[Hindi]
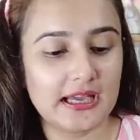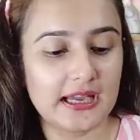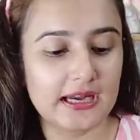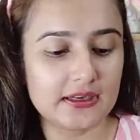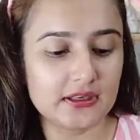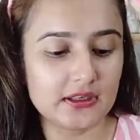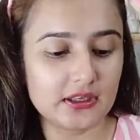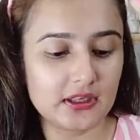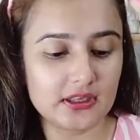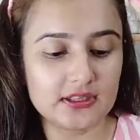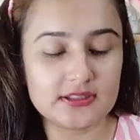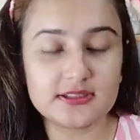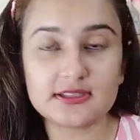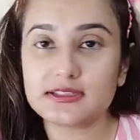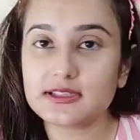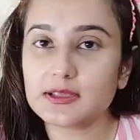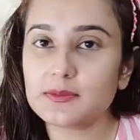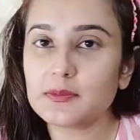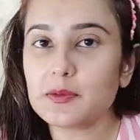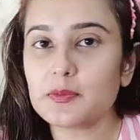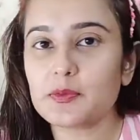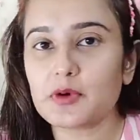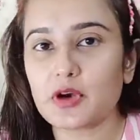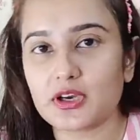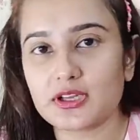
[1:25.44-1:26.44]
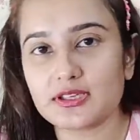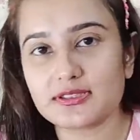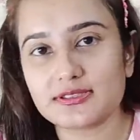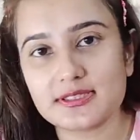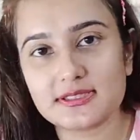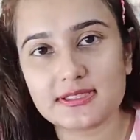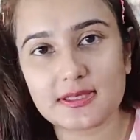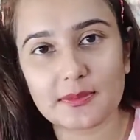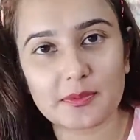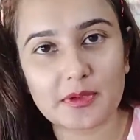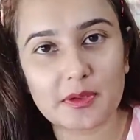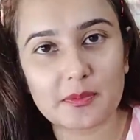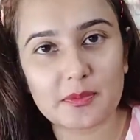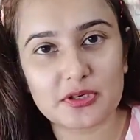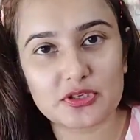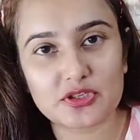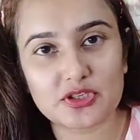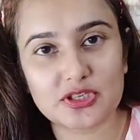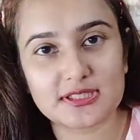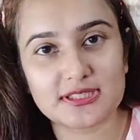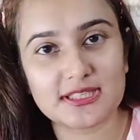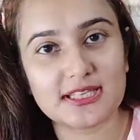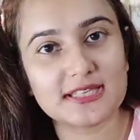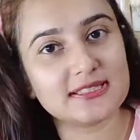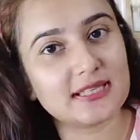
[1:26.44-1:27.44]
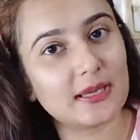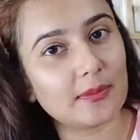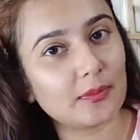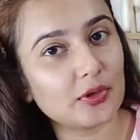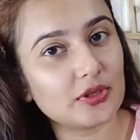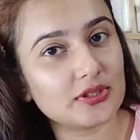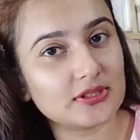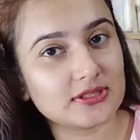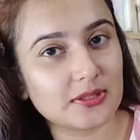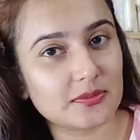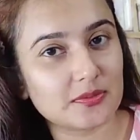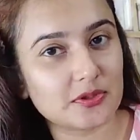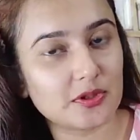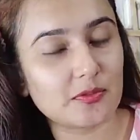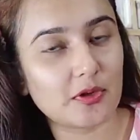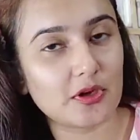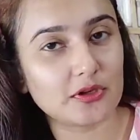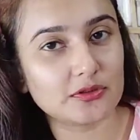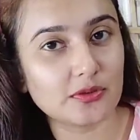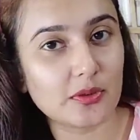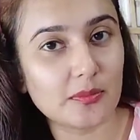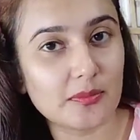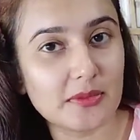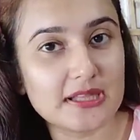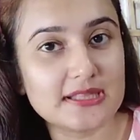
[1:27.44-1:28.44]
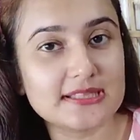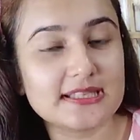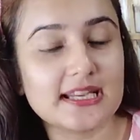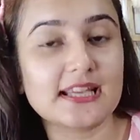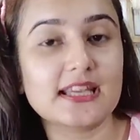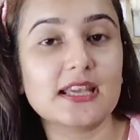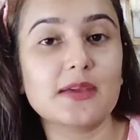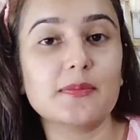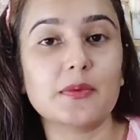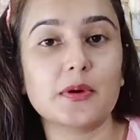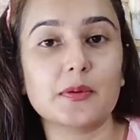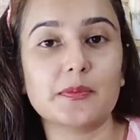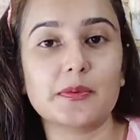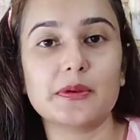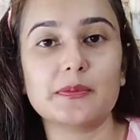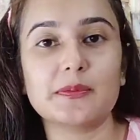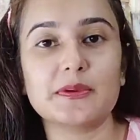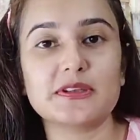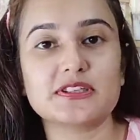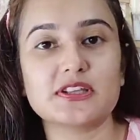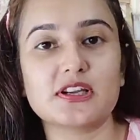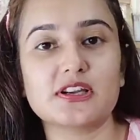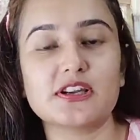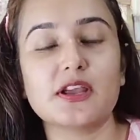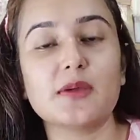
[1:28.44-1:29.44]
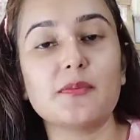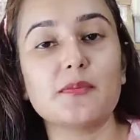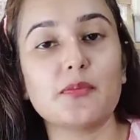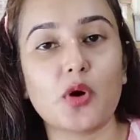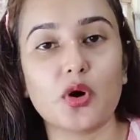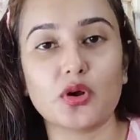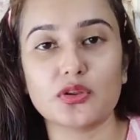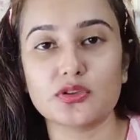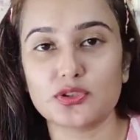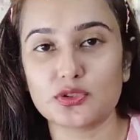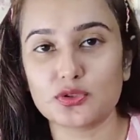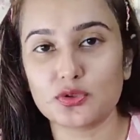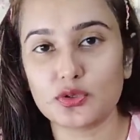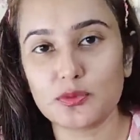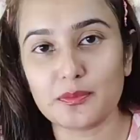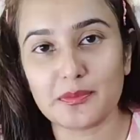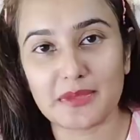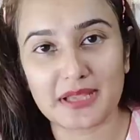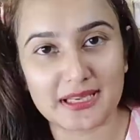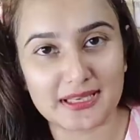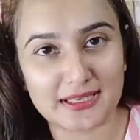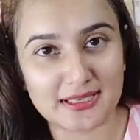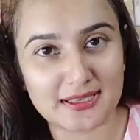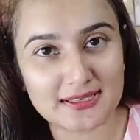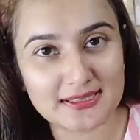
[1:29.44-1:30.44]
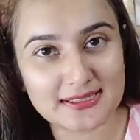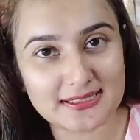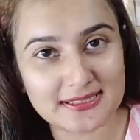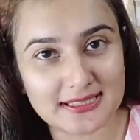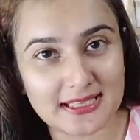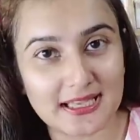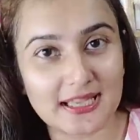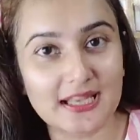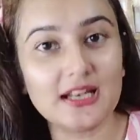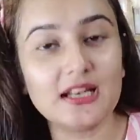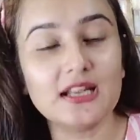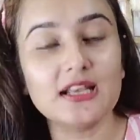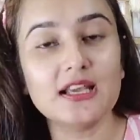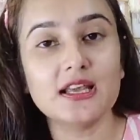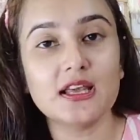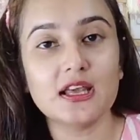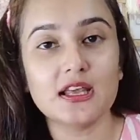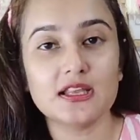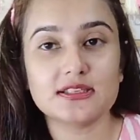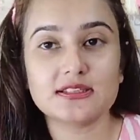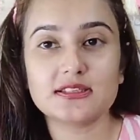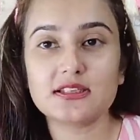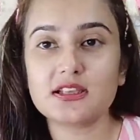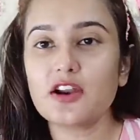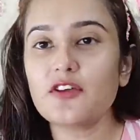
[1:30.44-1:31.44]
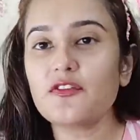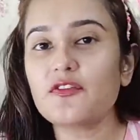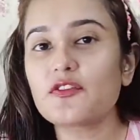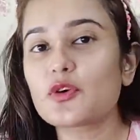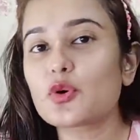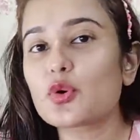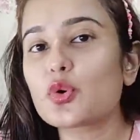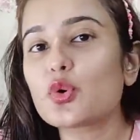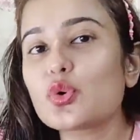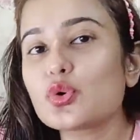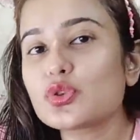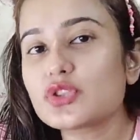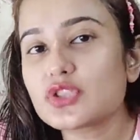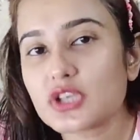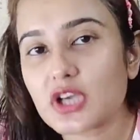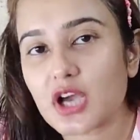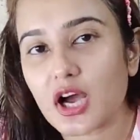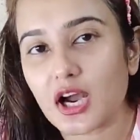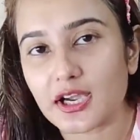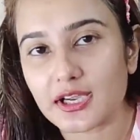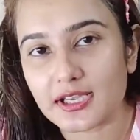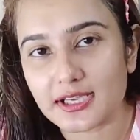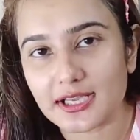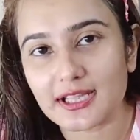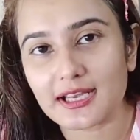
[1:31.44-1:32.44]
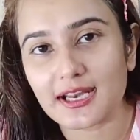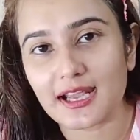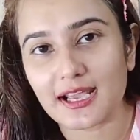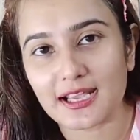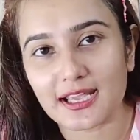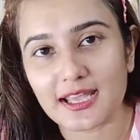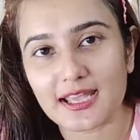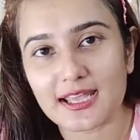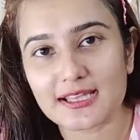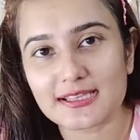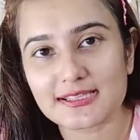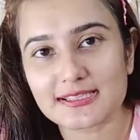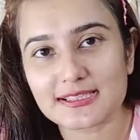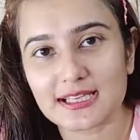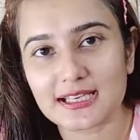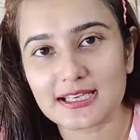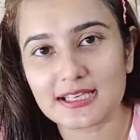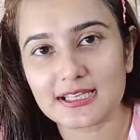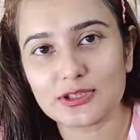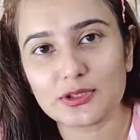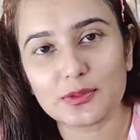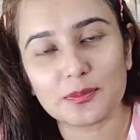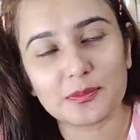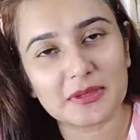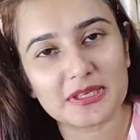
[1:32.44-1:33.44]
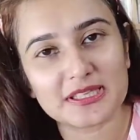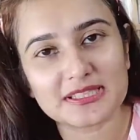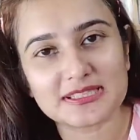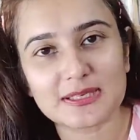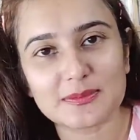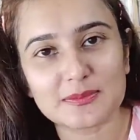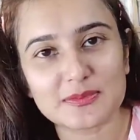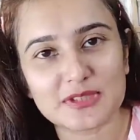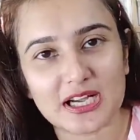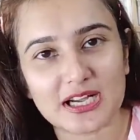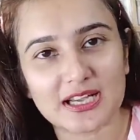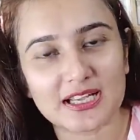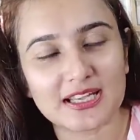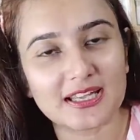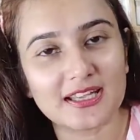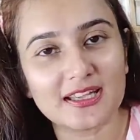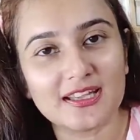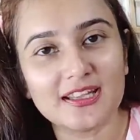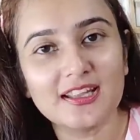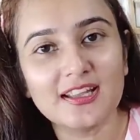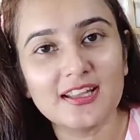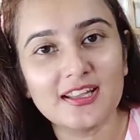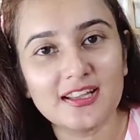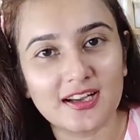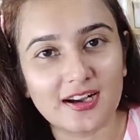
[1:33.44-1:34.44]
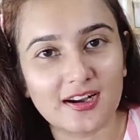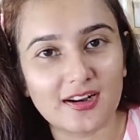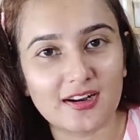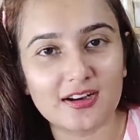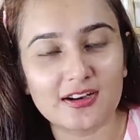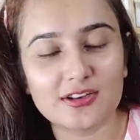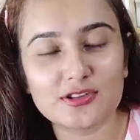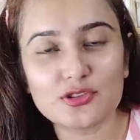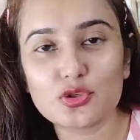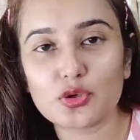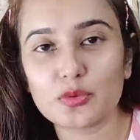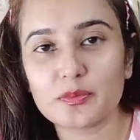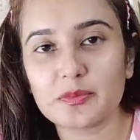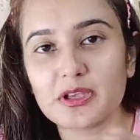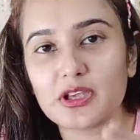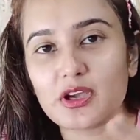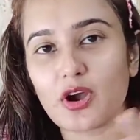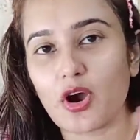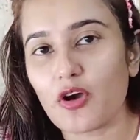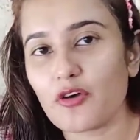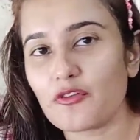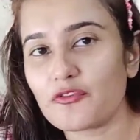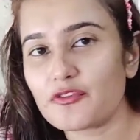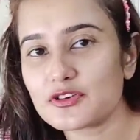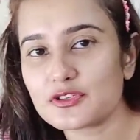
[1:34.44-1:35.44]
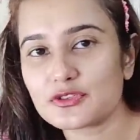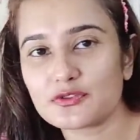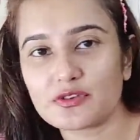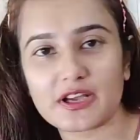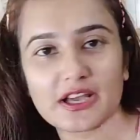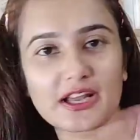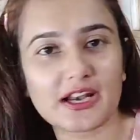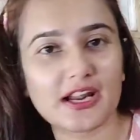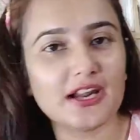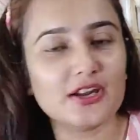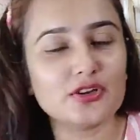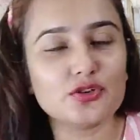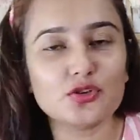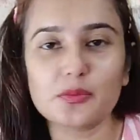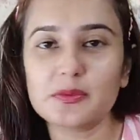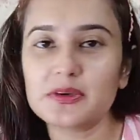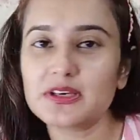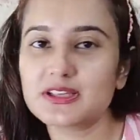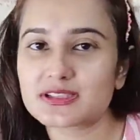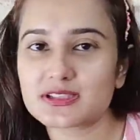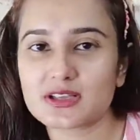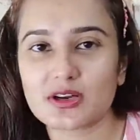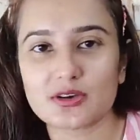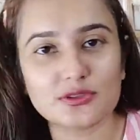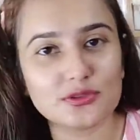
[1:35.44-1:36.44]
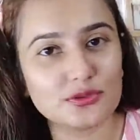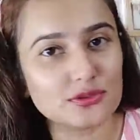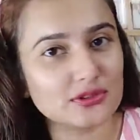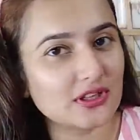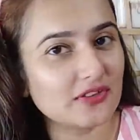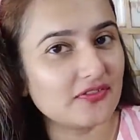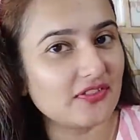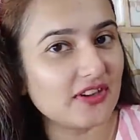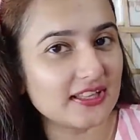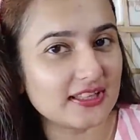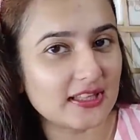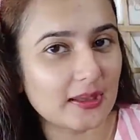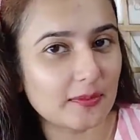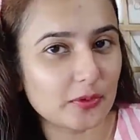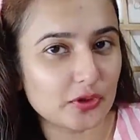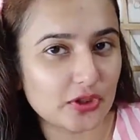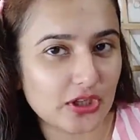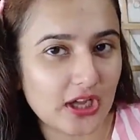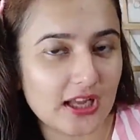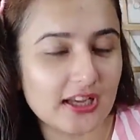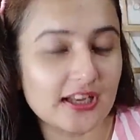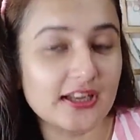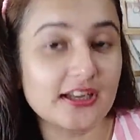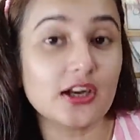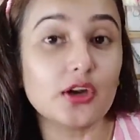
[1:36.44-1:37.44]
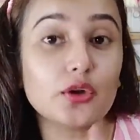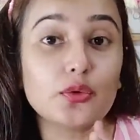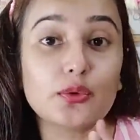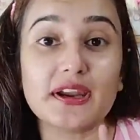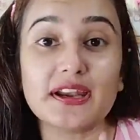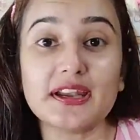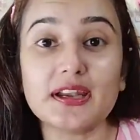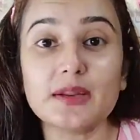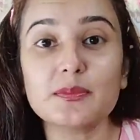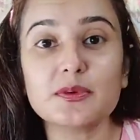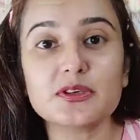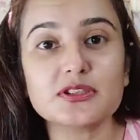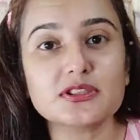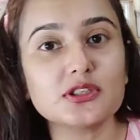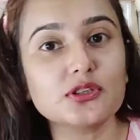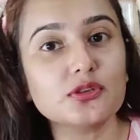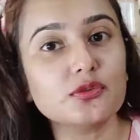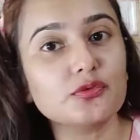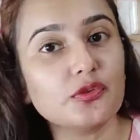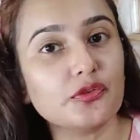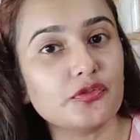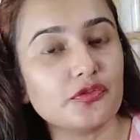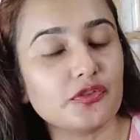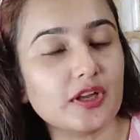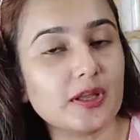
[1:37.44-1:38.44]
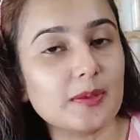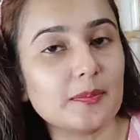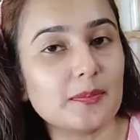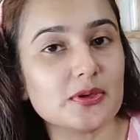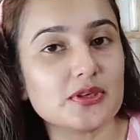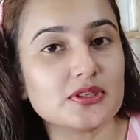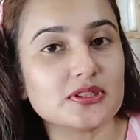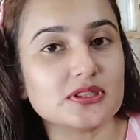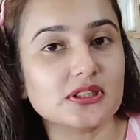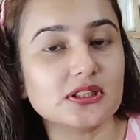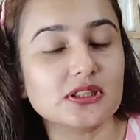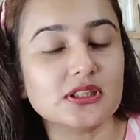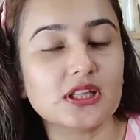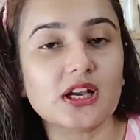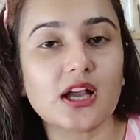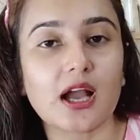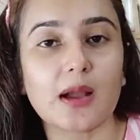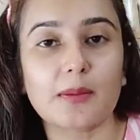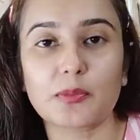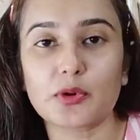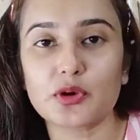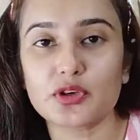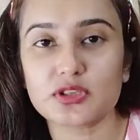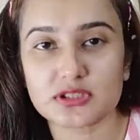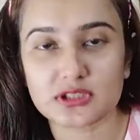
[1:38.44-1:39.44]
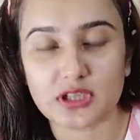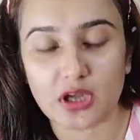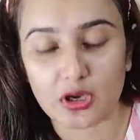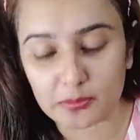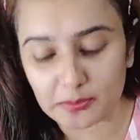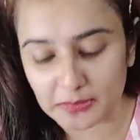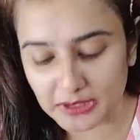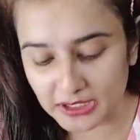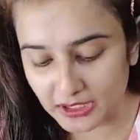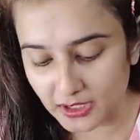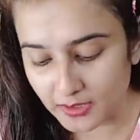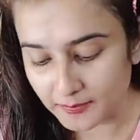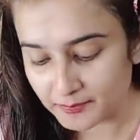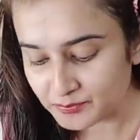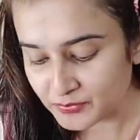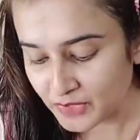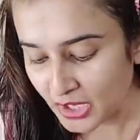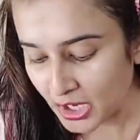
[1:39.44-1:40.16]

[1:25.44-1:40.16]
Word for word: एंड uh, जितने भी प्रोडक्ट्स हैं सबके परचेज लिंक्स आपको डिस्क्रिप्शन बॉक्स में मिल जाएंगे पोपल में चल रही है मॉनसून मेनिया सेल सिर्फ कुछ घंटे रह गए हैं सेल के तो प्लीज़ अब जाके आ, uh, जो भी ऑफर्स वगैरह है जो भी डिस्काउंट है उसका फायदा आप उठा लेना ट्वेंटी परसेंट टू फिफ्टी परसेंट तक आपको डिस्काउंट मिलेगा